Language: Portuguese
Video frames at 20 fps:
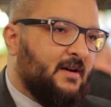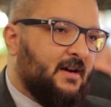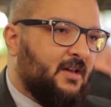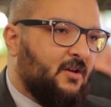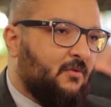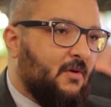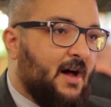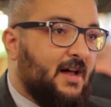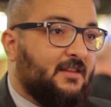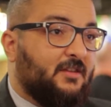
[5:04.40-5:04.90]
Mark
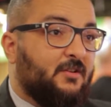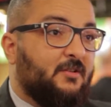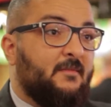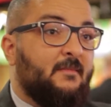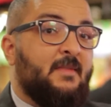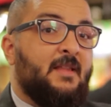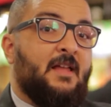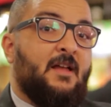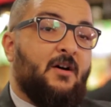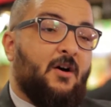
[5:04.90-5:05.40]
IV,
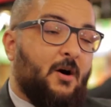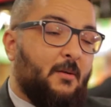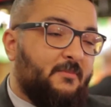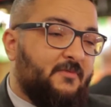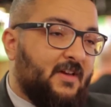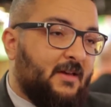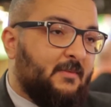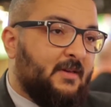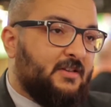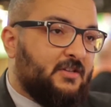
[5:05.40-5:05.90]

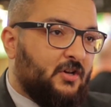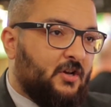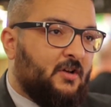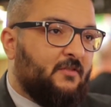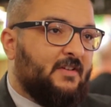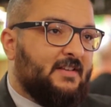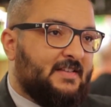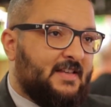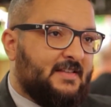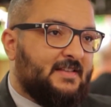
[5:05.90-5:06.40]
obviamente a
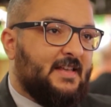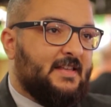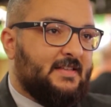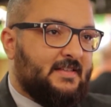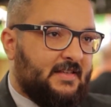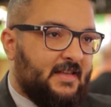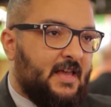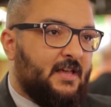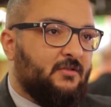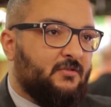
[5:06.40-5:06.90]
nova
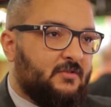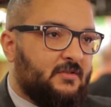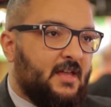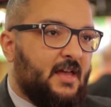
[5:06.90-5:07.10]
C700,